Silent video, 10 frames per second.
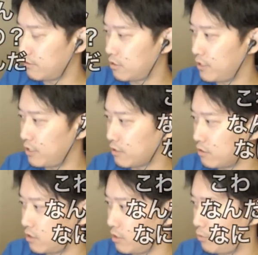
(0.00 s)
爪で
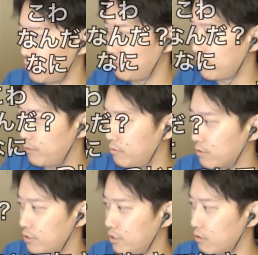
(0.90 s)
削ってポリポリ食べるの
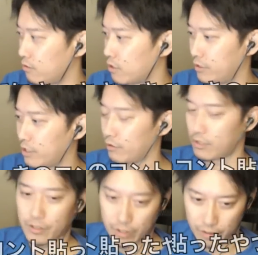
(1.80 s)
が好きでは分かってくる
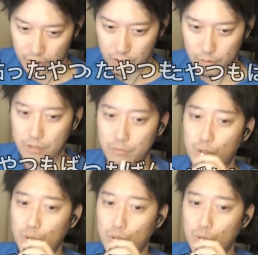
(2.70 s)
な、にやける感じします。